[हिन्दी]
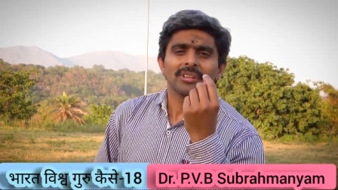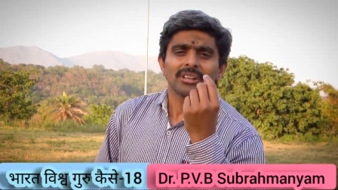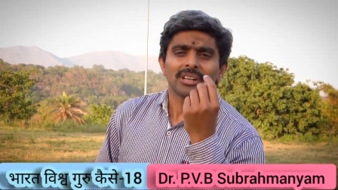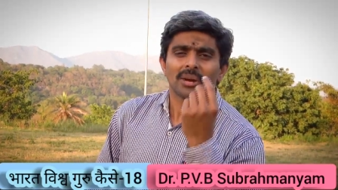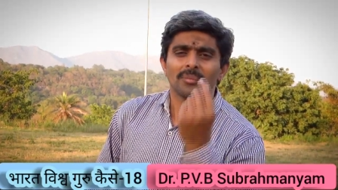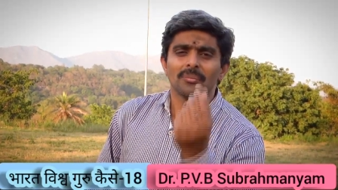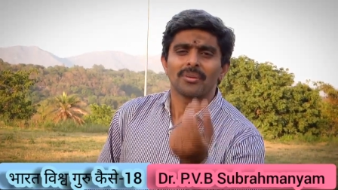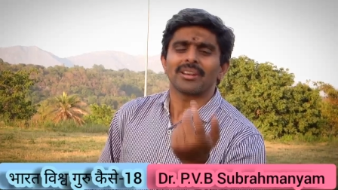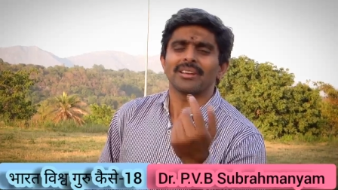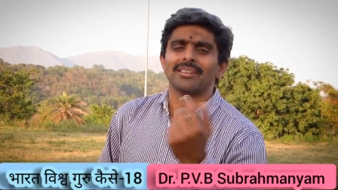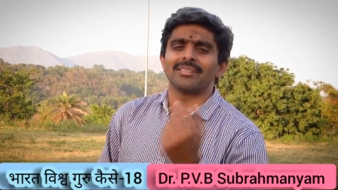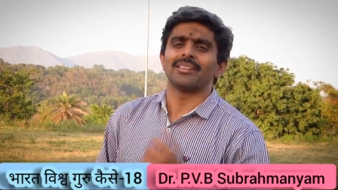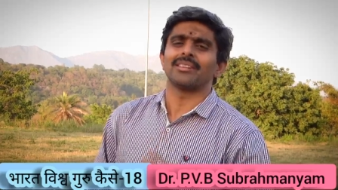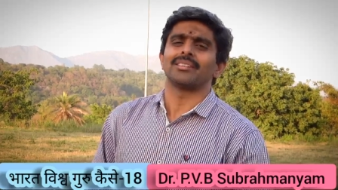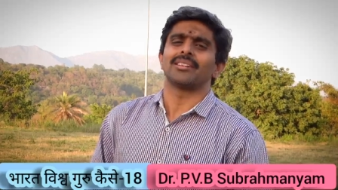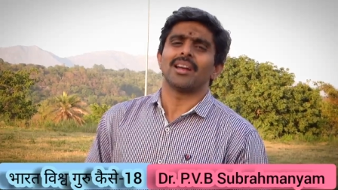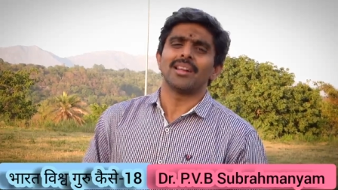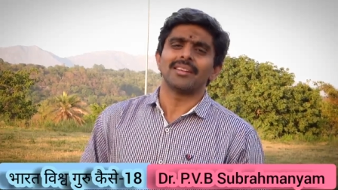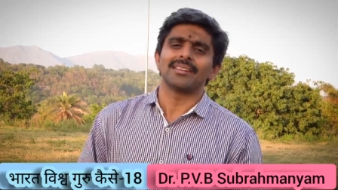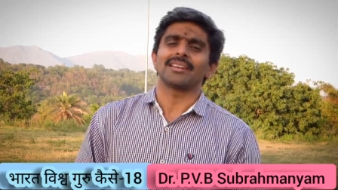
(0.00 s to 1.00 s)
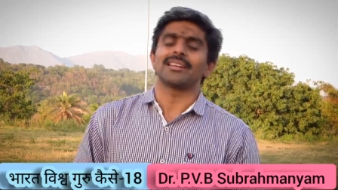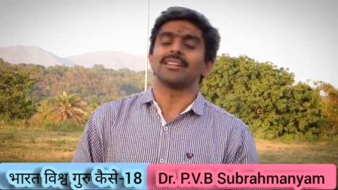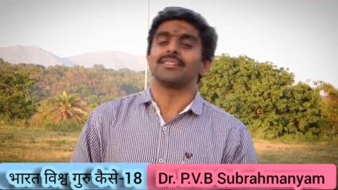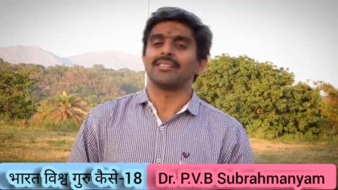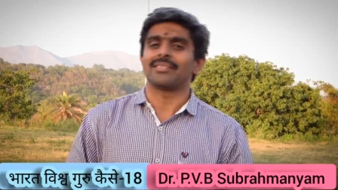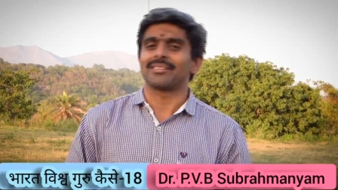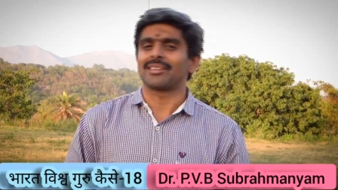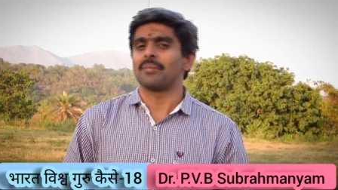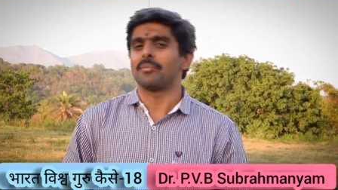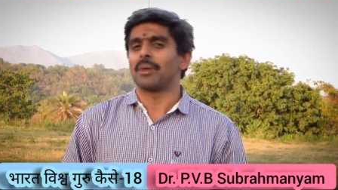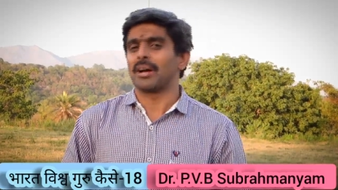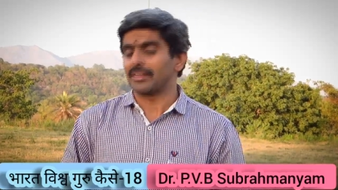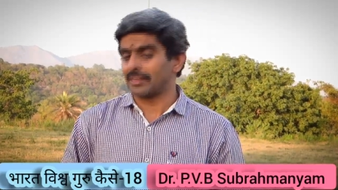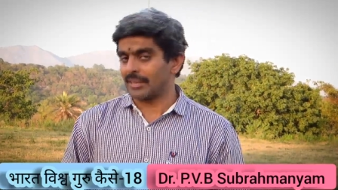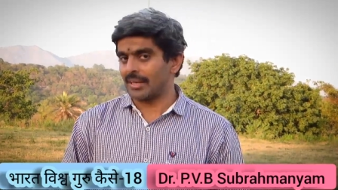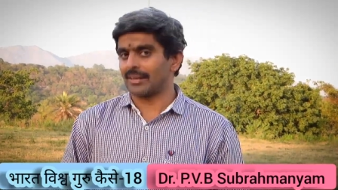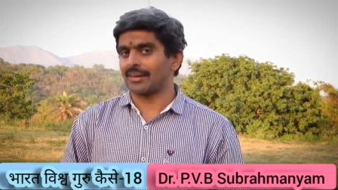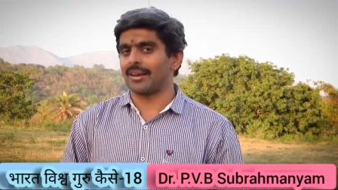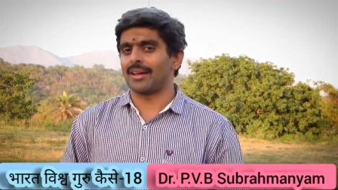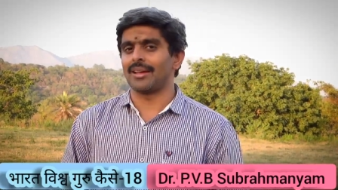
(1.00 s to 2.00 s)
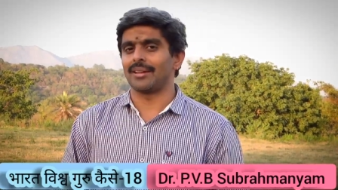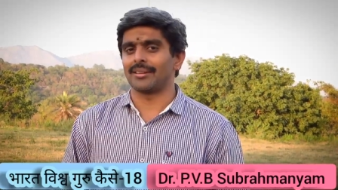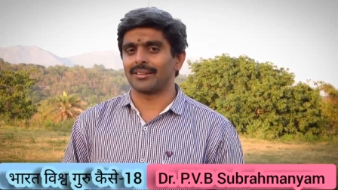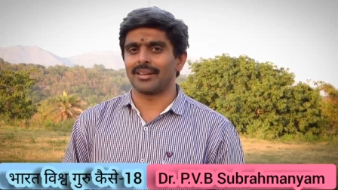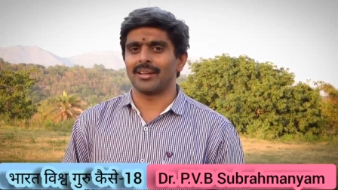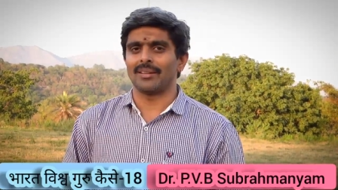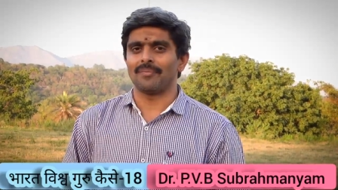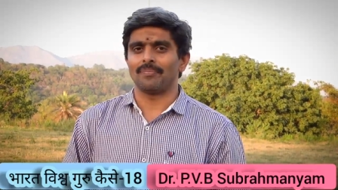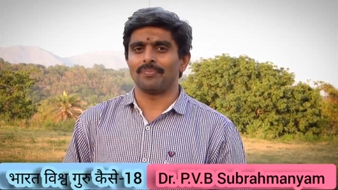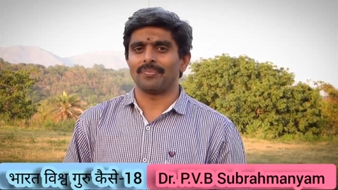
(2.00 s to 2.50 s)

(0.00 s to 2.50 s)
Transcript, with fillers: कर्म के सिद्धांत के जिसकी बात कर रहे थे